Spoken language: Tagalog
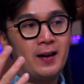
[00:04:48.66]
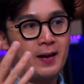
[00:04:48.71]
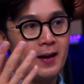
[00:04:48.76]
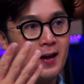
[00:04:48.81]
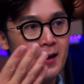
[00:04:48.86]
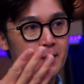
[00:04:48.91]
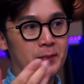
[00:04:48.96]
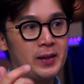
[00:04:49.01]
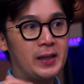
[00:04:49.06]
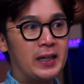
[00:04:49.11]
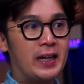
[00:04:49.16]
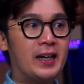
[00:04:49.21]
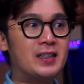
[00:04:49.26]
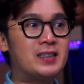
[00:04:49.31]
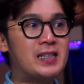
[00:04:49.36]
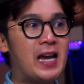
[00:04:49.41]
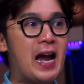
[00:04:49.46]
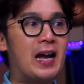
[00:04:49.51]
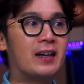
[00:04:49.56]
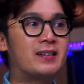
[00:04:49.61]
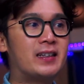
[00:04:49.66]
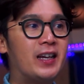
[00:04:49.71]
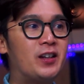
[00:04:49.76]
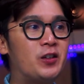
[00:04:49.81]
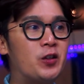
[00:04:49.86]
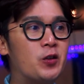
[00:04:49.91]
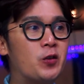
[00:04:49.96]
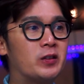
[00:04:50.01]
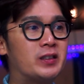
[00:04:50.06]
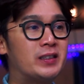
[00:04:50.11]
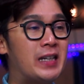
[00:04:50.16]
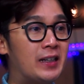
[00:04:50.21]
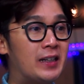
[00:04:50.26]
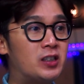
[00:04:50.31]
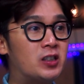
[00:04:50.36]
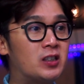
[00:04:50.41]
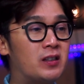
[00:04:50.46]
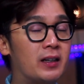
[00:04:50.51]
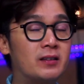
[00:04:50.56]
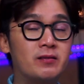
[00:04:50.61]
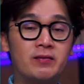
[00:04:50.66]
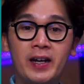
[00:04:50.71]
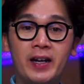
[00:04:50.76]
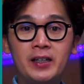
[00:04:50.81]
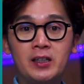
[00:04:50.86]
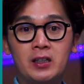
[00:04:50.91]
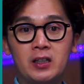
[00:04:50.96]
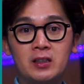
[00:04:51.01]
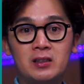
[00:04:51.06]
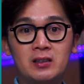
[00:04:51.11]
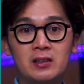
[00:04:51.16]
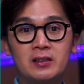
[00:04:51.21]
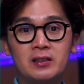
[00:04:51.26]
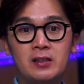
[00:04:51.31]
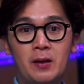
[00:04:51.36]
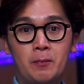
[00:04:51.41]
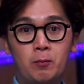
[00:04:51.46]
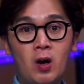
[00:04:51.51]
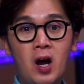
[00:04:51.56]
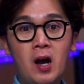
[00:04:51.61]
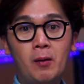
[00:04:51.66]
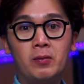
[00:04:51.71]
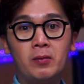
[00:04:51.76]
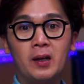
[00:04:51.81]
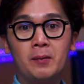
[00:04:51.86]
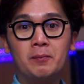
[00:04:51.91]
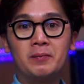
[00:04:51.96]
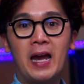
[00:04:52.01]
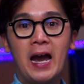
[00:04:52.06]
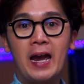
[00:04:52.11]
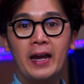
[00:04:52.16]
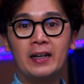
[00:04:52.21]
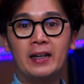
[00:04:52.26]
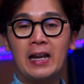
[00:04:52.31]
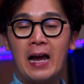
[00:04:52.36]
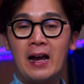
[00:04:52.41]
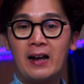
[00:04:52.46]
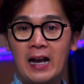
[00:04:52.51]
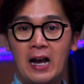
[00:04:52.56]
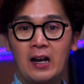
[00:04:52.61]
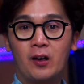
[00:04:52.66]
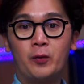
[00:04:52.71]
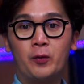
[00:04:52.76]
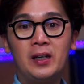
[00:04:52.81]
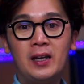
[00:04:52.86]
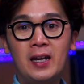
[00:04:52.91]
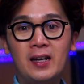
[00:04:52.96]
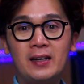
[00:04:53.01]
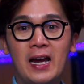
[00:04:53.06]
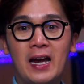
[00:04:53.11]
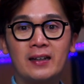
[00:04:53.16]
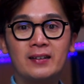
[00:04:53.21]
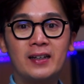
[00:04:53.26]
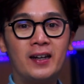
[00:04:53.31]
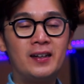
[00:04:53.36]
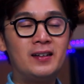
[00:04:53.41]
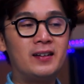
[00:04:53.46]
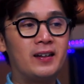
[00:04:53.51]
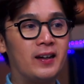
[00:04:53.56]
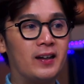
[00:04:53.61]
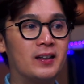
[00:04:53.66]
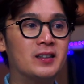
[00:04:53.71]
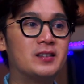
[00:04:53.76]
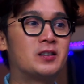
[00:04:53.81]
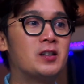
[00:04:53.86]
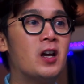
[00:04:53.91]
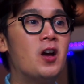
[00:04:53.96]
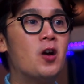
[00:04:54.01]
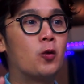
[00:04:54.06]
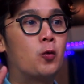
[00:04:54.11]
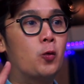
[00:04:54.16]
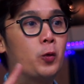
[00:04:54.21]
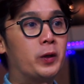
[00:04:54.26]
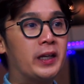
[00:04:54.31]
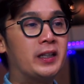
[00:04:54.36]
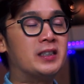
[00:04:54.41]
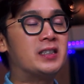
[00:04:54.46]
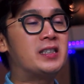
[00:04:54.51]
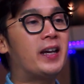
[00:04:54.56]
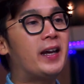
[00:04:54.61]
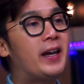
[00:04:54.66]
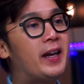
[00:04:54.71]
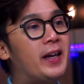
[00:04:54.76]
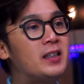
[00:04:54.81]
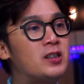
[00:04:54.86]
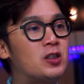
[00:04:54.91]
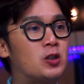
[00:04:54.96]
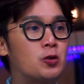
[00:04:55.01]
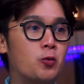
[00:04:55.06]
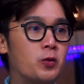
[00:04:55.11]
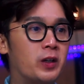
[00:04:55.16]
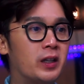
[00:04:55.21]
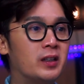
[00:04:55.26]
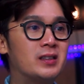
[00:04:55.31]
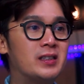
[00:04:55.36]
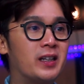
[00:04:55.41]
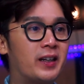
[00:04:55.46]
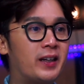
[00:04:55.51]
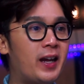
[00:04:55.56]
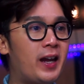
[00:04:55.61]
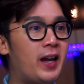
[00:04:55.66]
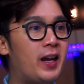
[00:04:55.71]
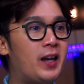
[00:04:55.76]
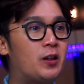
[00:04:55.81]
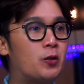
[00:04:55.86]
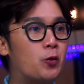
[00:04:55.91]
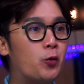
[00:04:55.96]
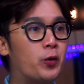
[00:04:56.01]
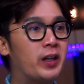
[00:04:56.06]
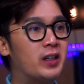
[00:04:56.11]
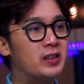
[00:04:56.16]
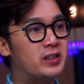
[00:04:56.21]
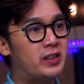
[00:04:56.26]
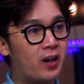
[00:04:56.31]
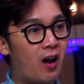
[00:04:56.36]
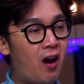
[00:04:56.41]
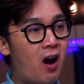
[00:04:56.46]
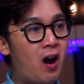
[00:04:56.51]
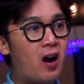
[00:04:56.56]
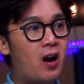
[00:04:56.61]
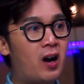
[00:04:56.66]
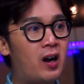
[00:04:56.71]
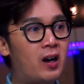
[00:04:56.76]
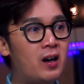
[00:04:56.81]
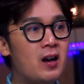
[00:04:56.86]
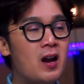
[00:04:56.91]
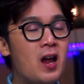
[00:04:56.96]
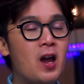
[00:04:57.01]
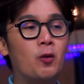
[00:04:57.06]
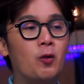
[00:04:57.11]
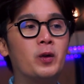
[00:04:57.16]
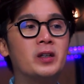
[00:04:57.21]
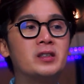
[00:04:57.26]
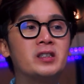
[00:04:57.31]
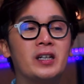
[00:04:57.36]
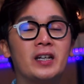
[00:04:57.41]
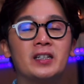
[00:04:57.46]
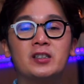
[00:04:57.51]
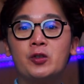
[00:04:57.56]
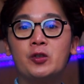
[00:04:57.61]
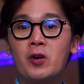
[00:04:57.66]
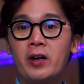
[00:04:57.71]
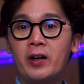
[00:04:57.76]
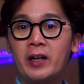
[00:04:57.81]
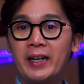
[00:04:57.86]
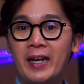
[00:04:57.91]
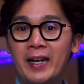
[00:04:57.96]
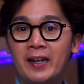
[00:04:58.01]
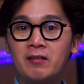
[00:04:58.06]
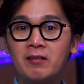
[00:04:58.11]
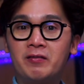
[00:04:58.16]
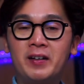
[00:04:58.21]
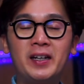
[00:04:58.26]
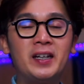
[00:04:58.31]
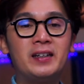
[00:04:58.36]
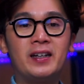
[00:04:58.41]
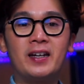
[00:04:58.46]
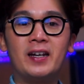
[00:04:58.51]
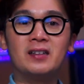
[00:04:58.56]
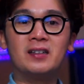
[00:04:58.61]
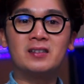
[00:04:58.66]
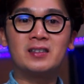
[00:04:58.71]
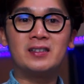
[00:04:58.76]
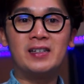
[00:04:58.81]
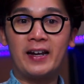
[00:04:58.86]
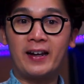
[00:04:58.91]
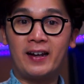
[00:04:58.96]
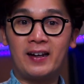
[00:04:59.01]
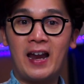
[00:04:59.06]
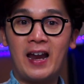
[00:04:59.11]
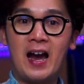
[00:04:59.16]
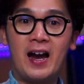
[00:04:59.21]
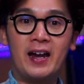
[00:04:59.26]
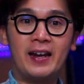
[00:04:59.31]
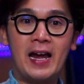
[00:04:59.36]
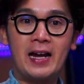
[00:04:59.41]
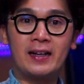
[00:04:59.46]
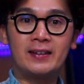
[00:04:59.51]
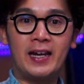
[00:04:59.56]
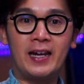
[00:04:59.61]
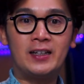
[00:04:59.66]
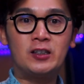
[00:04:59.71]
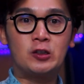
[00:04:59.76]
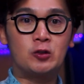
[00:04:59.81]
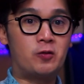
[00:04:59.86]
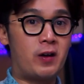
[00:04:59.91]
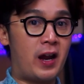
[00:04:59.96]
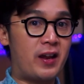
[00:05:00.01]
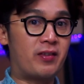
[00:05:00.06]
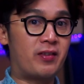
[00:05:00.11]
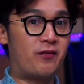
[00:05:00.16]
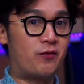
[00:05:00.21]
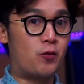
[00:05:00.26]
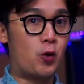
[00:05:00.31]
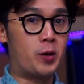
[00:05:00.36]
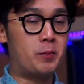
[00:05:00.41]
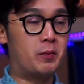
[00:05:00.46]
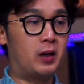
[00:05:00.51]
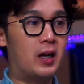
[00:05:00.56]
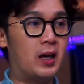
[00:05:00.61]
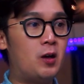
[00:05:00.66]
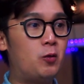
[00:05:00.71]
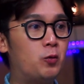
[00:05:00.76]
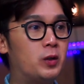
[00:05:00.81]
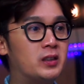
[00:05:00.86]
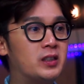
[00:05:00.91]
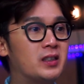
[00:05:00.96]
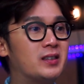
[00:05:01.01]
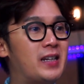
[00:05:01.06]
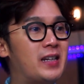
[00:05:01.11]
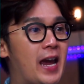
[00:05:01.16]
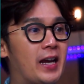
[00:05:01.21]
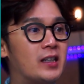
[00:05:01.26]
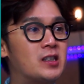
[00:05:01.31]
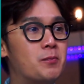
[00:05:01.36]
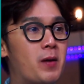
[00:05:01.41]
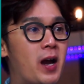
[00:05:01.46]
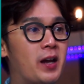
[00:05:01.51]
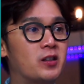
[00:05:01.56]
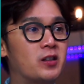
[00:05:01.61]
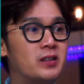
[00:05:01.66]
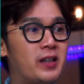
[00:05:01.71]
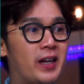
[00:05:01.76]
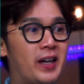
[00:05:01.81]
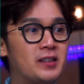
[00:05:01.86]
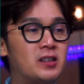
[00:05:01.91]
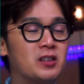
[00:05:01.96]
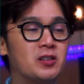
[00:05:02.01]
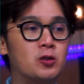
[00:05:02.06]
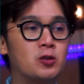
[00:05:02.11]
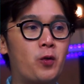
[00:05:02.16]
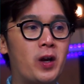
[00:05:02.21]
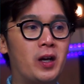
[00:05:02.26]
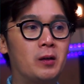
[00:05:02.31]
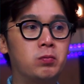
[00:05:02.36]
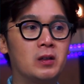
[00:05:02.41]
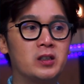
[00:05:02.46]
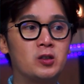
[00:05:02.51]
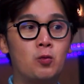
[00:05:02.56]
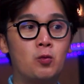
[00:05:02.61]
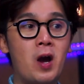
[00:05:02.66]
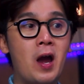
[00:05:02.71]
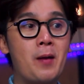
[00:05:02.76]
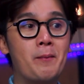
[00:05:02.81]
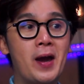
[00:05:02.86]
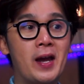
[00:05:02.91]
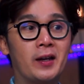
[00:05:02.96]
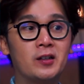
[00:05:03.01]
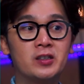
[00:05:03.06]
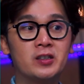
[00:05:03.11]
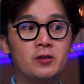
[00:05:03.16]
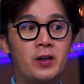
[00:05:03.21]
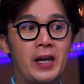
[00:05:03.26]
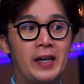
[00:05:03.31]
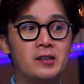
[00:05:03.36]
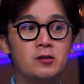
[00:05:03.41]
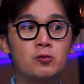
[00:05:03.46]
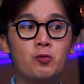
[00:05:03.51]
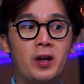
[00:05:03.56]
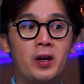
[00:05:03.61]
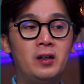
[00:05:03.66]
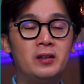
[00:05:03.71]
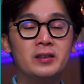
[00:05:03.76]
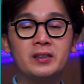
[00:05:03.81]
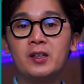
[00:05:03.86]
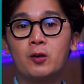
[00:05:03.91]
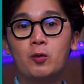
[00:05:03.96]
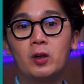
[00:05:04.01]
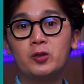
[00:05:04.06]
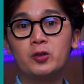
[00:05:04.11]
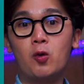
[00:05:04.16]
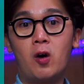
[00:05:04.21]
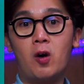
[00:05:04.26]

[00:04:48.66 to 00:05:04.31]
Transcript: uh, binigay sa atin yung center at radius sa problem dahil ang gagawin lang natin is kunin si H, kunin si K, kunin si R, which is yung ingredients na kailangan natin to write the formula, which is x minus h squared plus y minus k squared is equal to